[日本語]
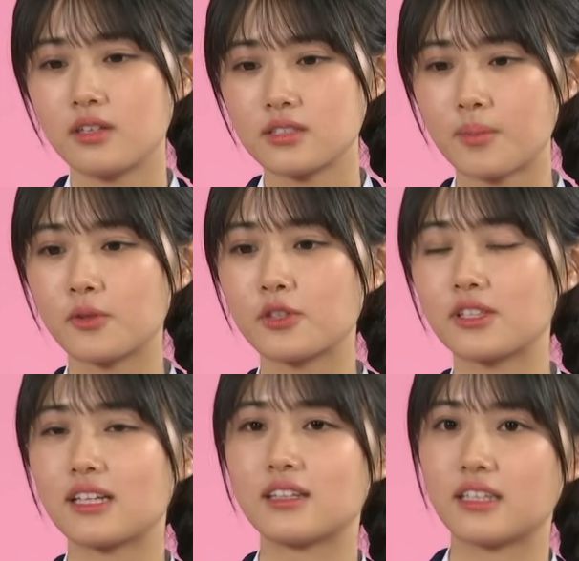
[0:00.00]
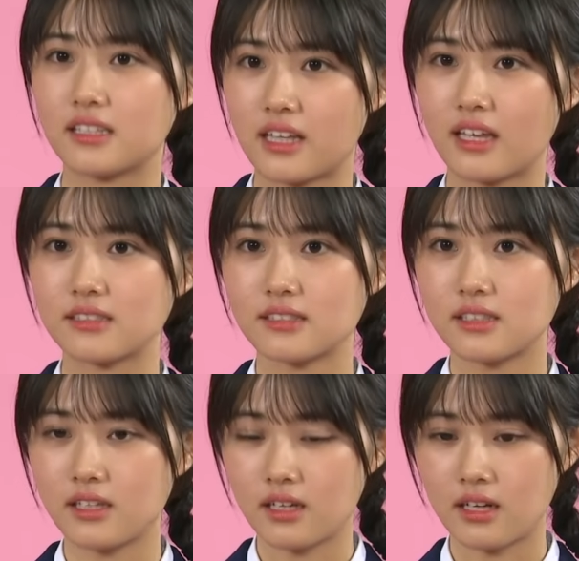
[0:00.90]
寒くなってきて
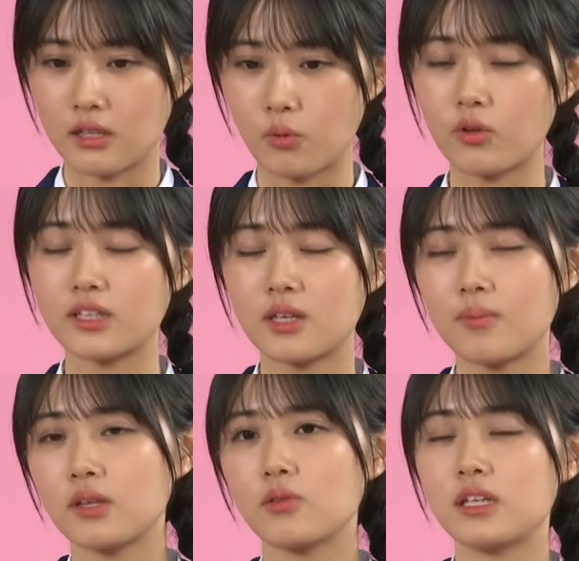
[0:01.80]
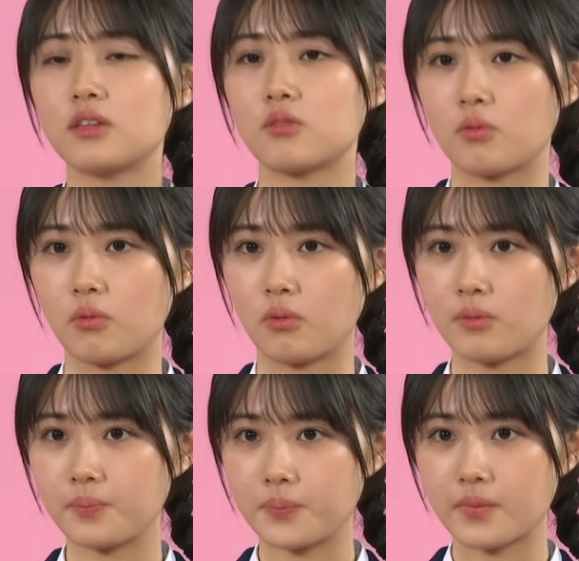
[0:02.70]
大きめのニットを
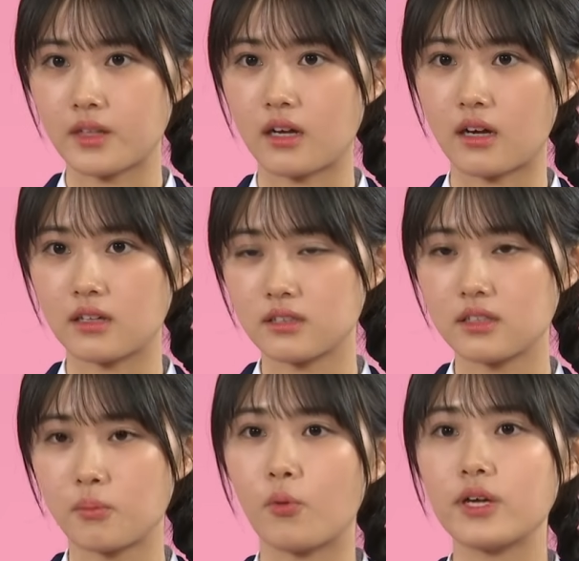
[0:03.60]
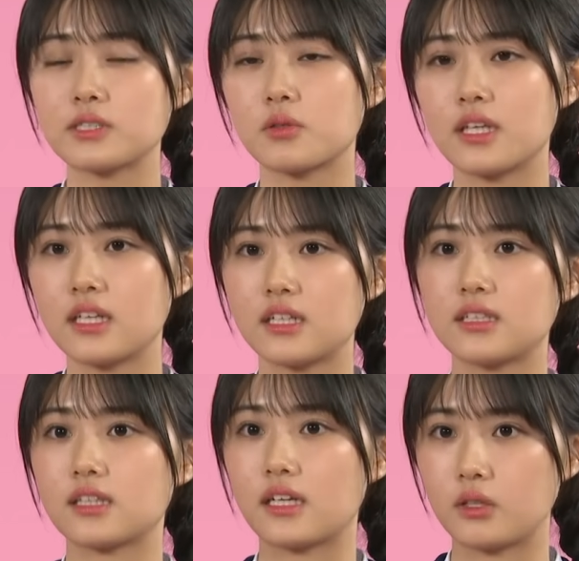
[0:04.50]
燃え袖で着
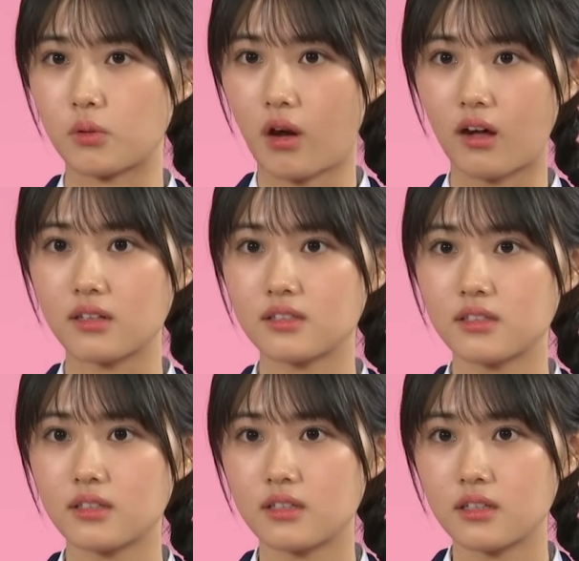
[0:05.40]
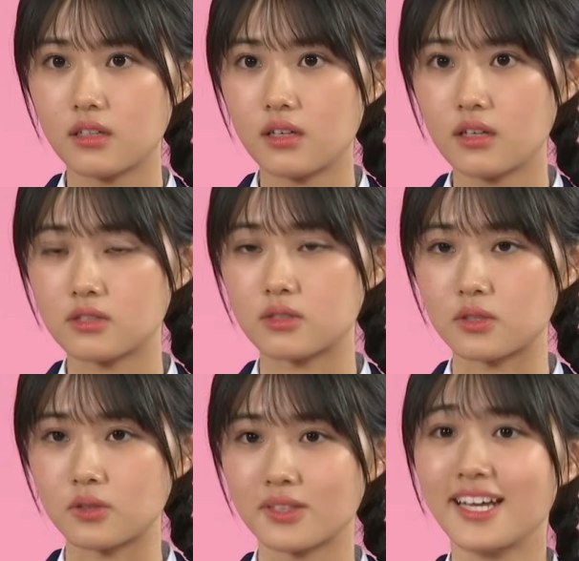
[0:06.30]
てたりとかよしやろうする